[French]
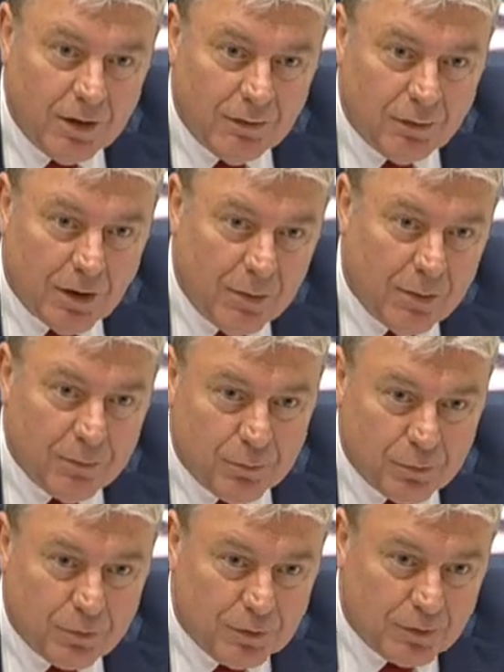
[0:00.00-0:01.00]
il faudrait mettre
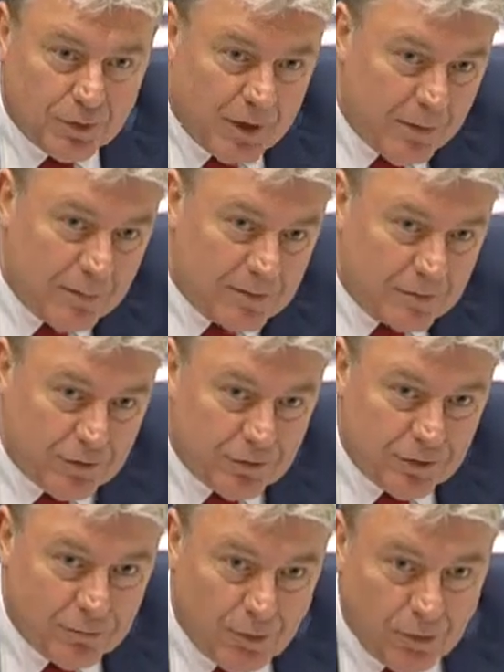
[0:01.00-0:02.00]
plus de soldats parce que les
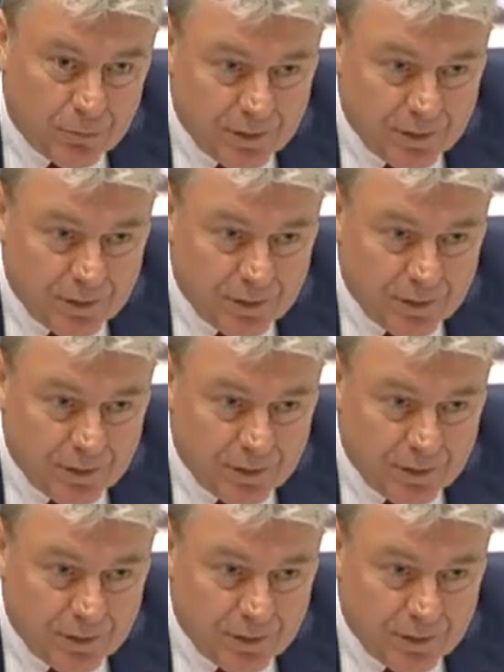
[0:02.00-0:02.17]
Chinois